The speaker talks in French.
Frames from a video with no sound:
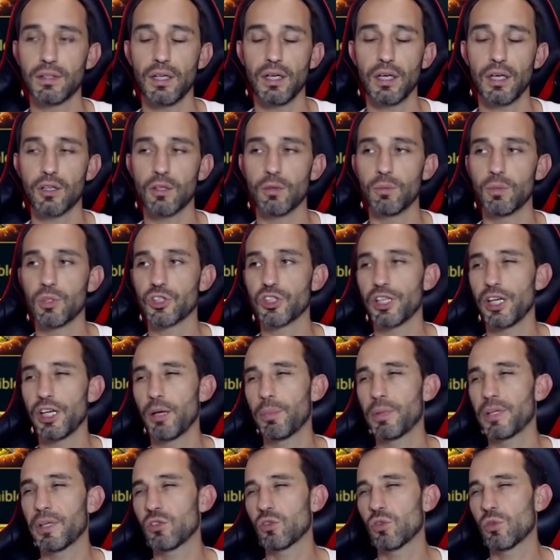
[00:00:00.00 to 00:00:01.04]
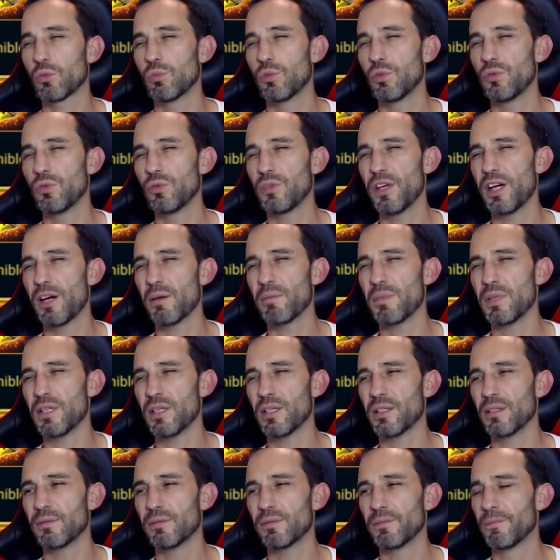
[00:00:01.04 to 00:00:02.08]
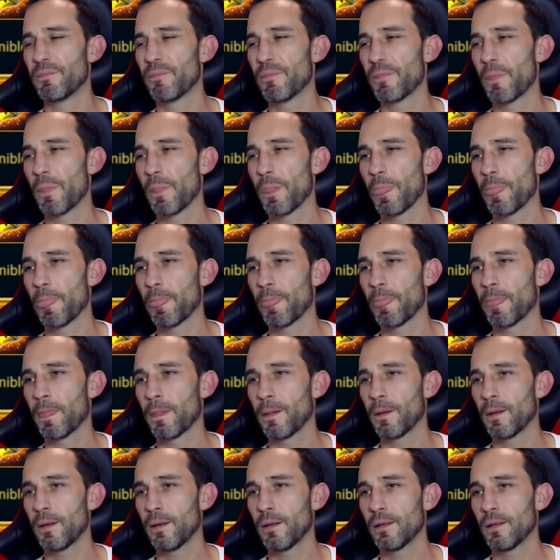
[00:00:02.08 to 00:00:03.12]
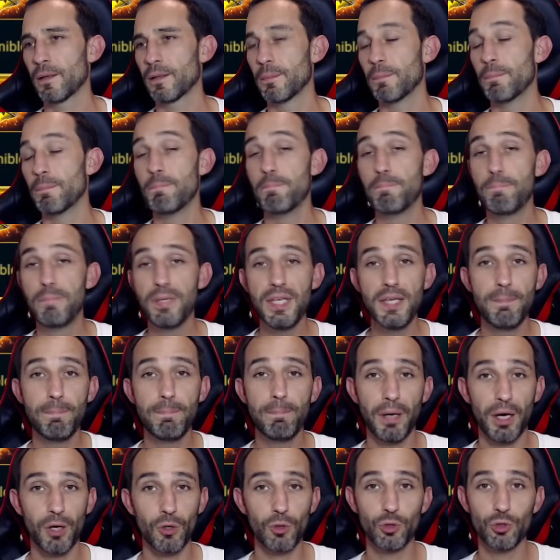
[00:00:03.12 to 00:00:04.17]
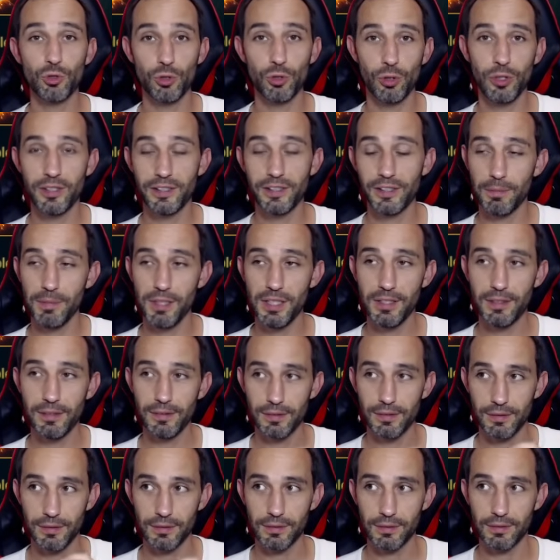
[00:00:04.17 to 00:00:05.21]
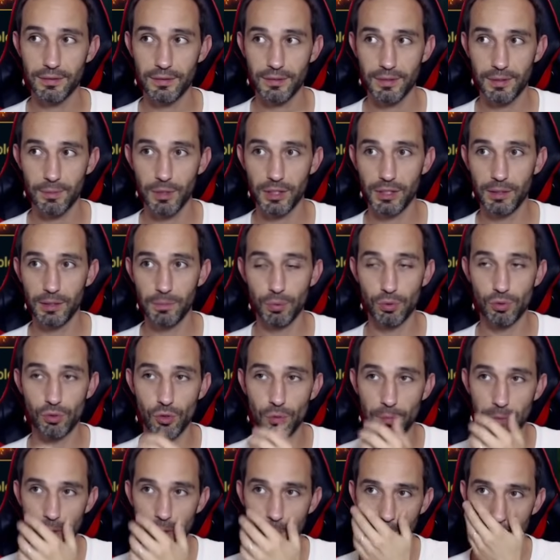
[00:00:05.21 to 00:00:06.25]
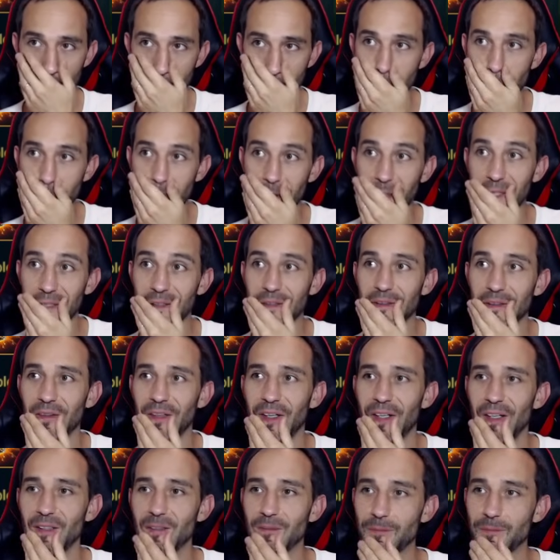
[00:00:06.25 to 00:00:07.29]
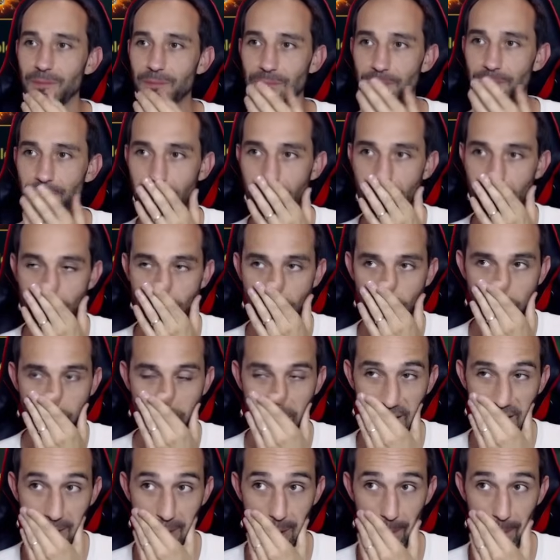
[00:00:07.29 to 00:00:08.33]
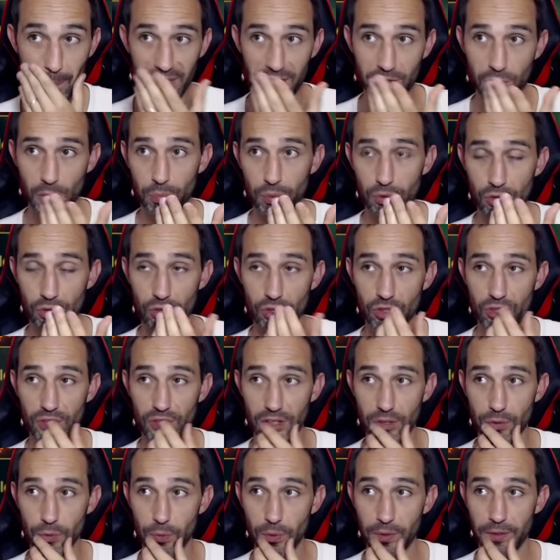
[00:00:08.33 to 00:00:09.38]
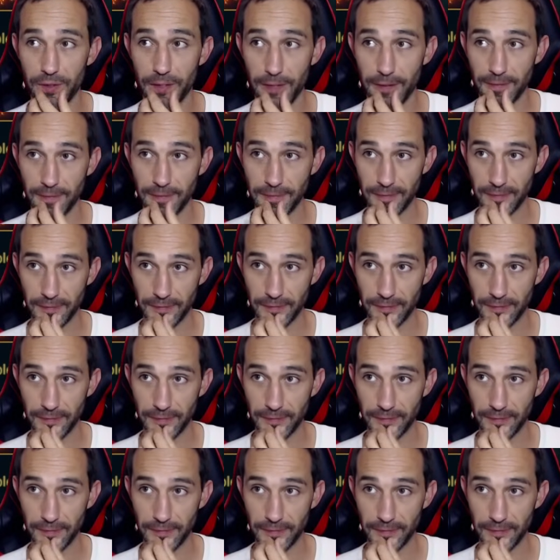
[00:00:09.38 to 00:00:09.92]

Ah, comment j'ai l'impression de me faire, mais. Bip par le jeu, les amis. C'est moi qui pose le bip. C'est un scandale. Il n'a pas 100% de chance des tours d'étourdir.